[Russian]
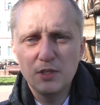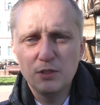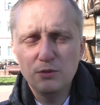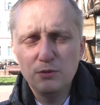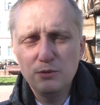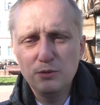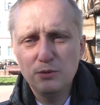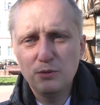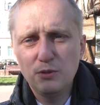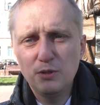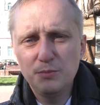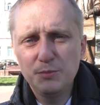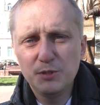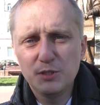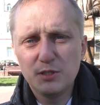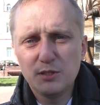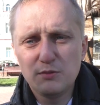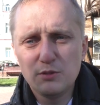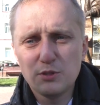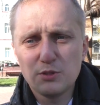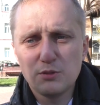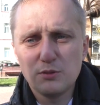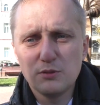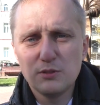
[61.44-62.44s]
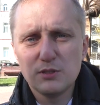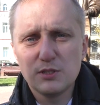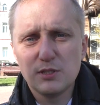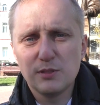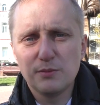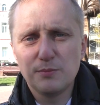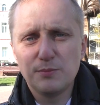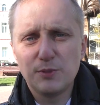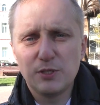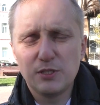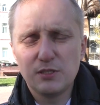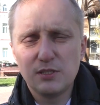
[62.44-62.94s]
Ну и кроме того, стоит
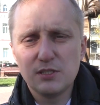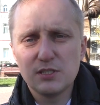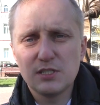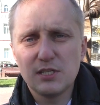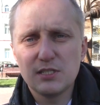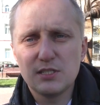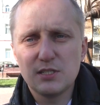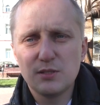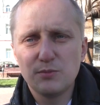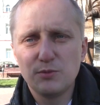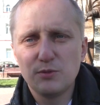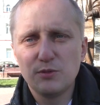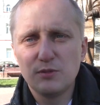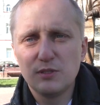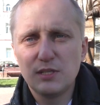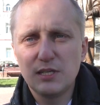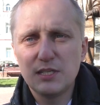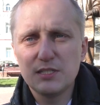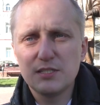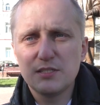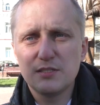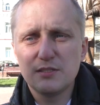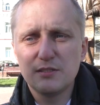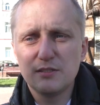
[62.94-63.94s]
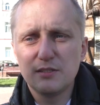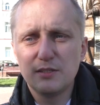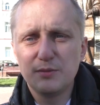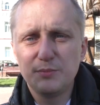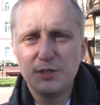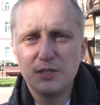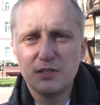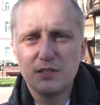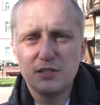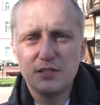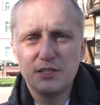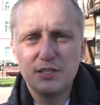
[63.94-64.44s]
продолжать соблюдать
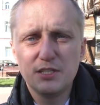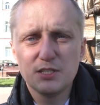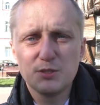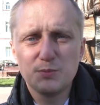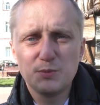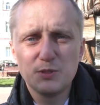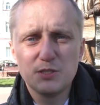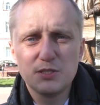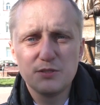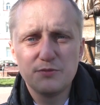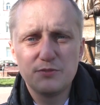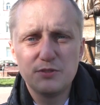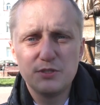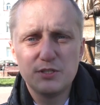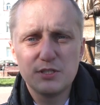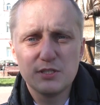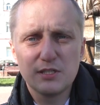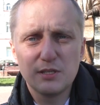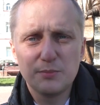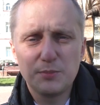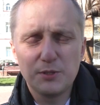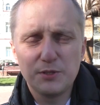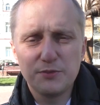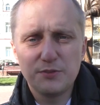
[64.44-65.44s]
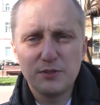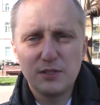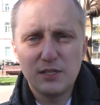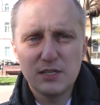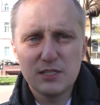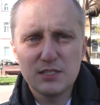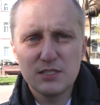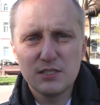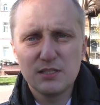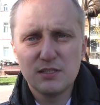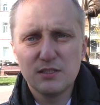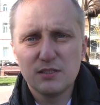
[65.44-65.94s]
меры неспецифической
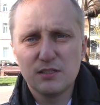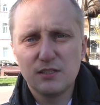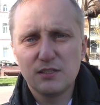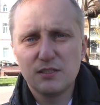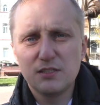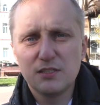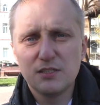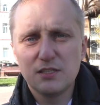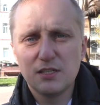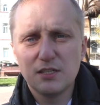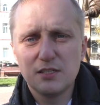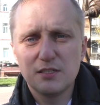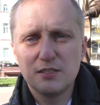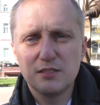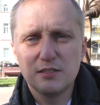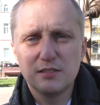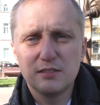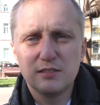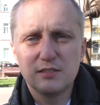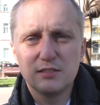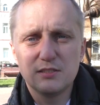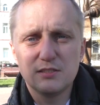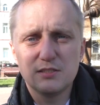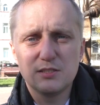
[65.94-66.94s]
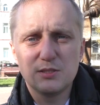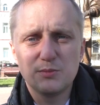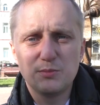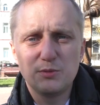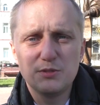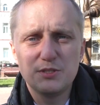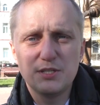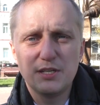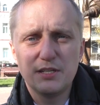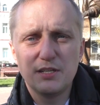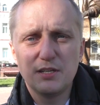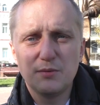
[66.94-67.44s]
профилактики, такие как
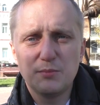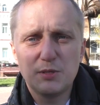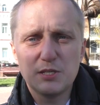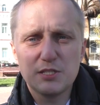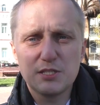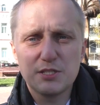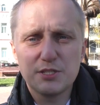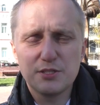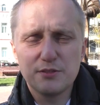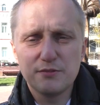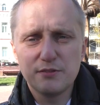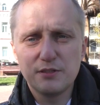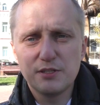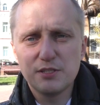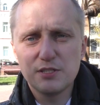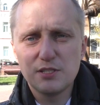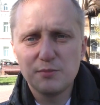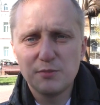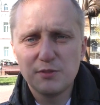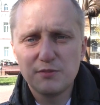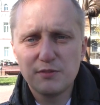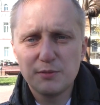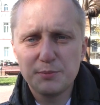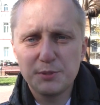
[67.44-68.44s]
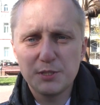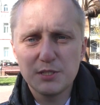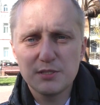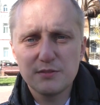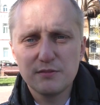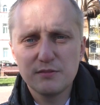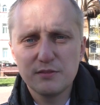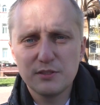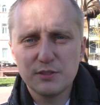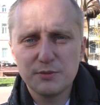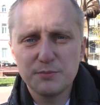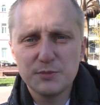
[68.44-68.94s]
соблюдение масочного режима в
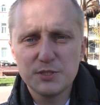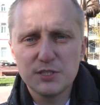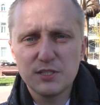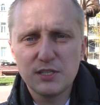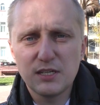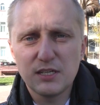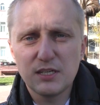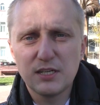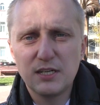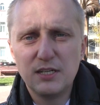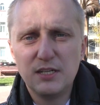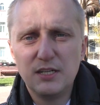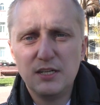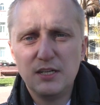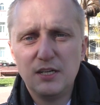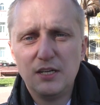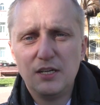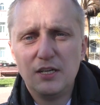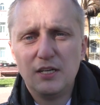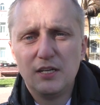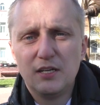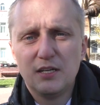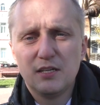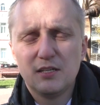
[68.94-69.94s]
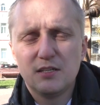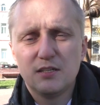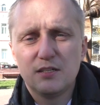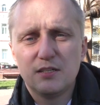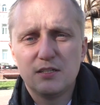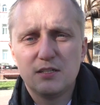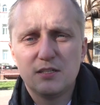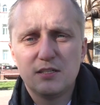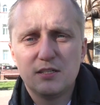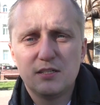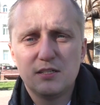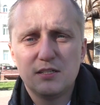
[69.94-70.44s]
общественных местах,
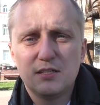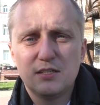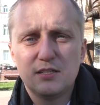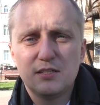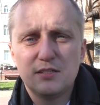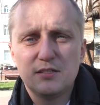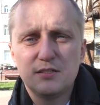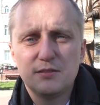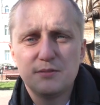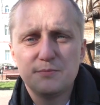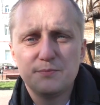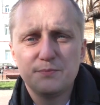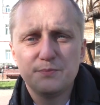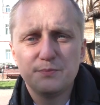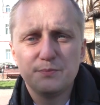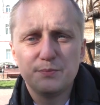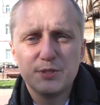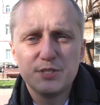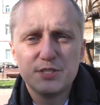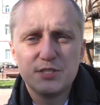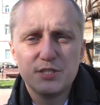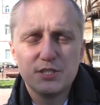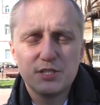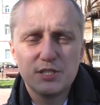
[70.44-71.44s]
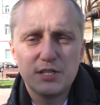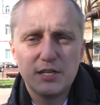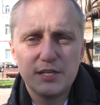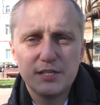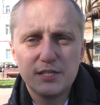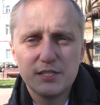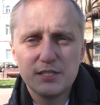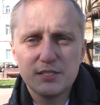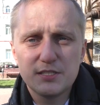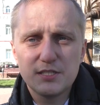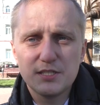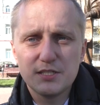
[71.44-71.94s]

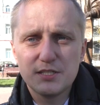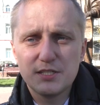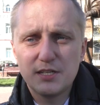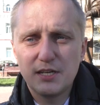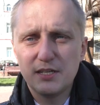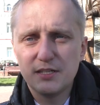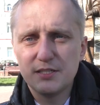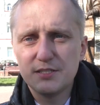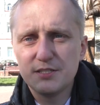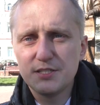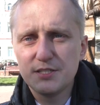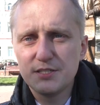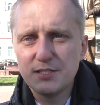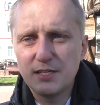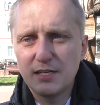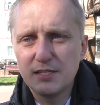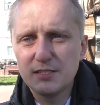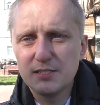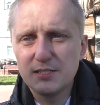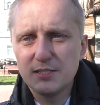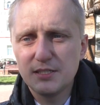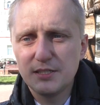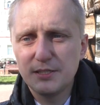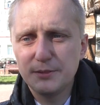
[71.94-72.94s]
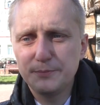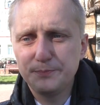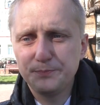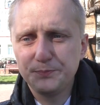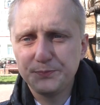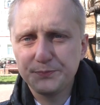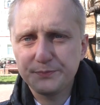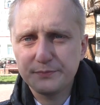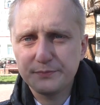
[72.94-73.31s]
поддержание социальной дистанции